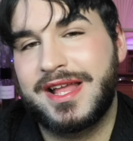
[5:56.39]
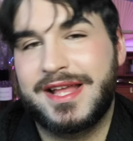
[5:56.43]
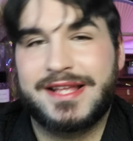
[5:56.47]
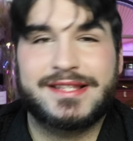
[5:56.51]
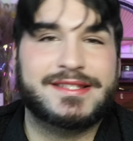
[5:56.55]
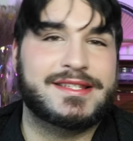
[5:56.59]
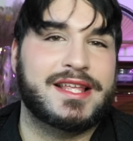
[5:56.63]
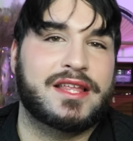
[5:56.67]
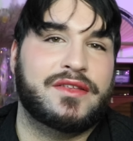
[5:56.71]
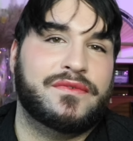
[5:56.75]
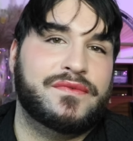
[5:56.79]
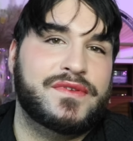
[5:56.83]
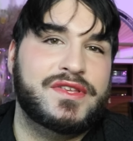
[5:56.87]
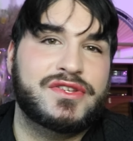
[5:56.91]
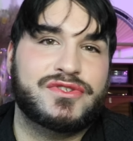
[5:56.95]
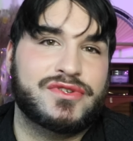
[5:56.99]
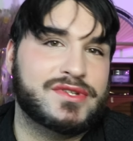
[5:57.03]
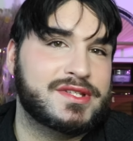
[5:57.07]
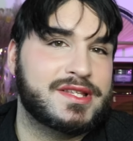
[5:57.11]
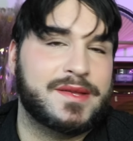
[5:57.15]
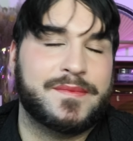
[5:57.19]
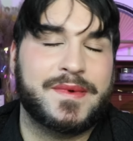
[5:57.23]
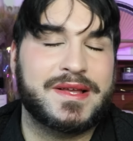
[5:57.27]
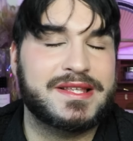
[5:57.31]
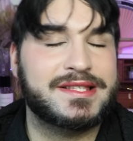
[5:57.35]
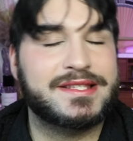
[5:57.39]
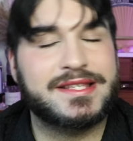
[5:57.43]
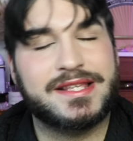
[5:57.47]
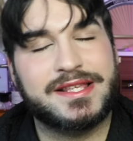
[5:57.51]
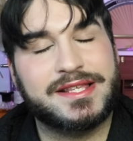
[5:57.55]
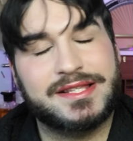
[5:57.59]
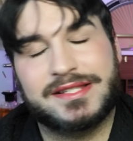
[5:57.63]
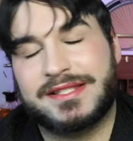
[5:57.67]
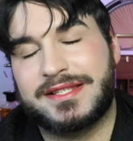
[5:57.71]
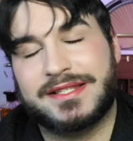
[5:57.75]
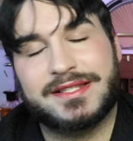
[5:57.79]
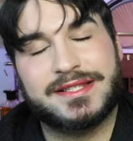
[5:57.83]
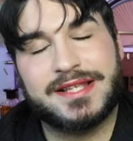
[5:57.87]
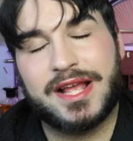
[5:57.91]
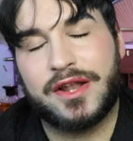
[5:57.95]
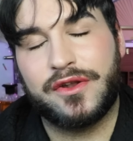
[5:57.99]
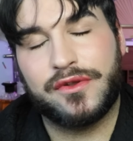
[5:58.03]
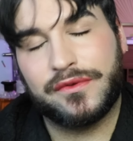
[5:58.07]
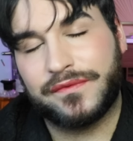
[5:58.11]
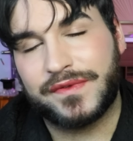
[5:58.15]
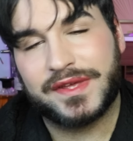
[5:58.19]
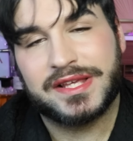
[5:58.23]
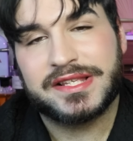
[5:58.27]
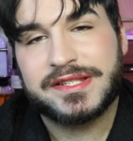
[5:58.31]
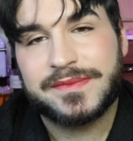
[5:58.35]
Cette fille, je sais pas si, elle
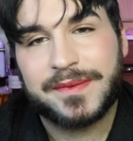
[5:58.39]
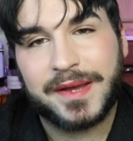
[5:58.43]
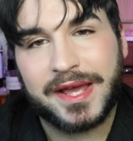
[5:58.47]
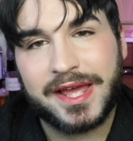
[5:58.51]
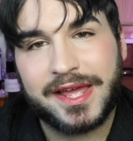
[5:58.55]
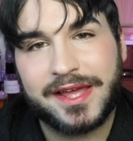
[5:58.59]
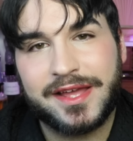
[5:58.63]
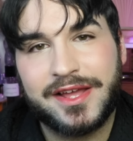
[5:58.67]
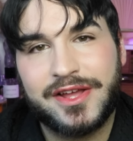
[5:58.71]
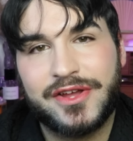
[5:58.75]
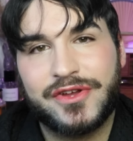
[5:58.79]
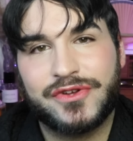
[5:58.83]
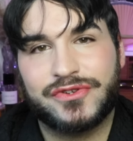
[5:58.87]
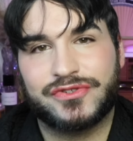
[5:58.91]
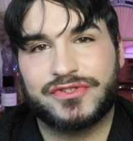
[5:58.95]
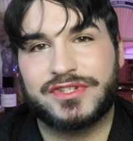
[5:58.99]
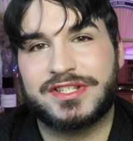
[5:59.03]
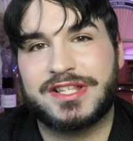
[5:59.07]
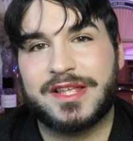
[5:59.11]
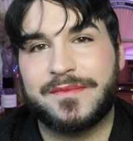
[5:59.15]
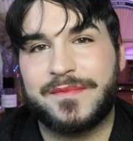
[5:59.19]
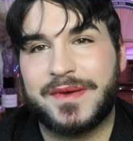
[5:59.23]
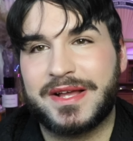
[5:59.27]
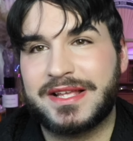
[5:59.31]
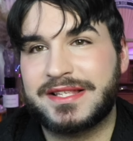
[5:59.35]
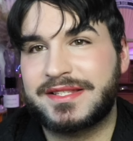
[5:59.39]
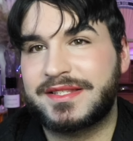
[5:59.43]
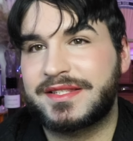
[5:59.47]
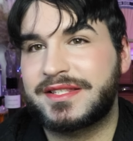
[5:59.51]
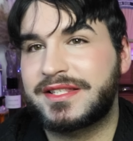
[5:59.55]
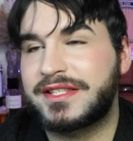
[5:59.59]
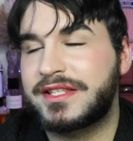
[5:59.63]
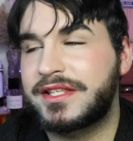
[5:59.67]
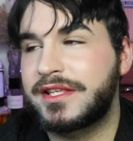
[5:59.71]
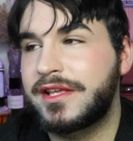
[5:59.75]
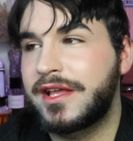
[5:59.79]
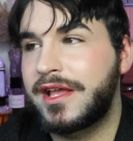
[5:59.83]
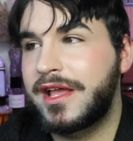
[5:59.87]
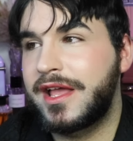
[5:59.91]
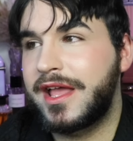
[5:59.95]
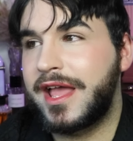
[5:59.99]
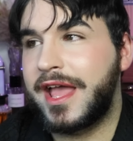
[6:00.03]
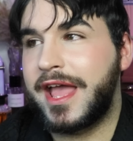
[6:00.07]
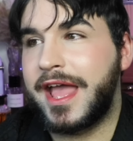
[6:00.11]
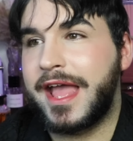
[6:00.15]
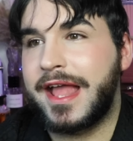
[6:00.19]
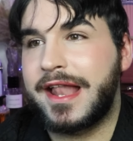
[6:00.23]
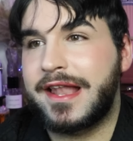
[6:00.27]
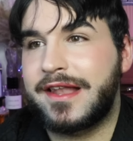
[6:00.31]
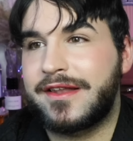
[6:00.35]
le fait exprès, je sais pas si
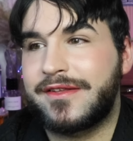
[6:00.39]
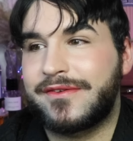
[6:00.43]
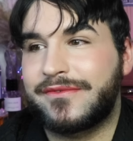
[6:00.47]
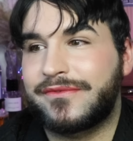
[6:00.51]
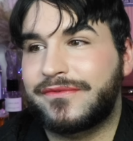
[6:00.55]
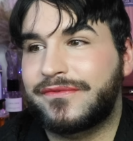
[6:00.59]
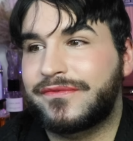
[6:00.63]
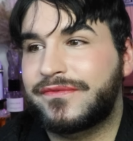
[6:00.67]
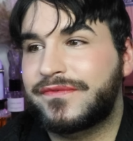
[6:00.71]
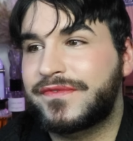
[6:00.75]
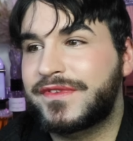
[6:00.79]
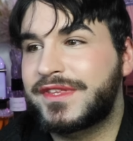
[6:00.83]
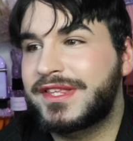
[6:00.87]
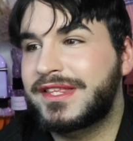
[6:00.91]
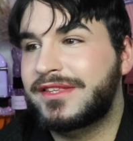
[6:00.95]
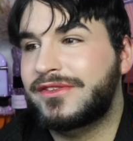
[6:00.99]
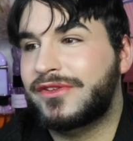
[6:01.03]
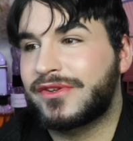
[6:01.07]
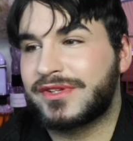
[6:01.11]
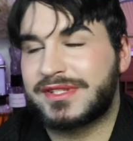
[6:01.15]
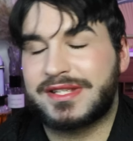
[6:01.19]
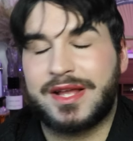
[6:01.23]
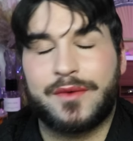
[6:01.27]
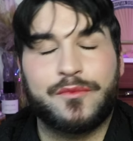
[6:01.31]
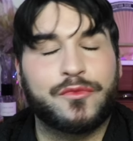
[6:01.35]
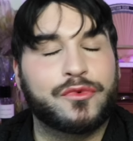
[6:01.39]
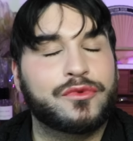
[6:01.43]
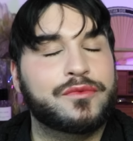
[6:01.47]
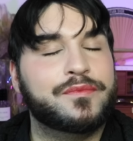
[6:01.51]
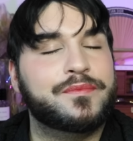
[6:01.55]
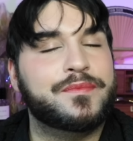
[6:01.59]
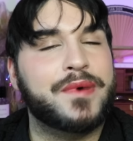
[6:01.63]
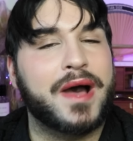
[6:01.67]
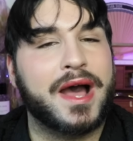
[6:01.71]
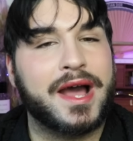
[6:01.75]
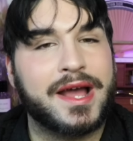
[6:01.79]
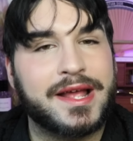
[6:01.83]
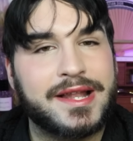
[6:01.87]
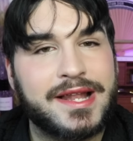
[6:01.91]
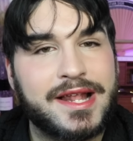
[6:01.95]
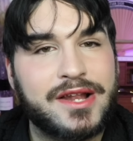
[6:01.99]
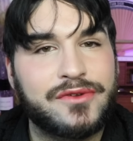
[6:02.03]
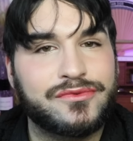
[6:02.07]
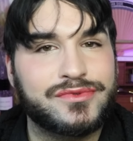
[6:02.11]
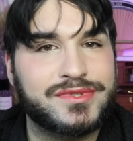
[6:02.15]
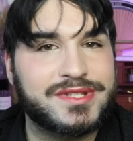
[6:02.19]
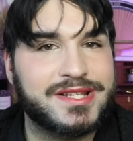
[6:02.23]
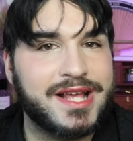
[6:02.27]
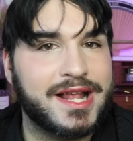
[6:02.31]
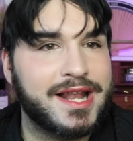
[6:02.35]
elle vit dans un monde parallèle
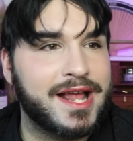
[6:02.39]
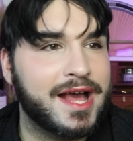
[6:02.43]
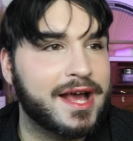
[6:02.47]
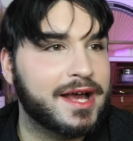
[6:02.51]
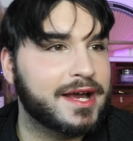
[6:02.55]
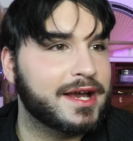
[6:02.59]
ou si elle a un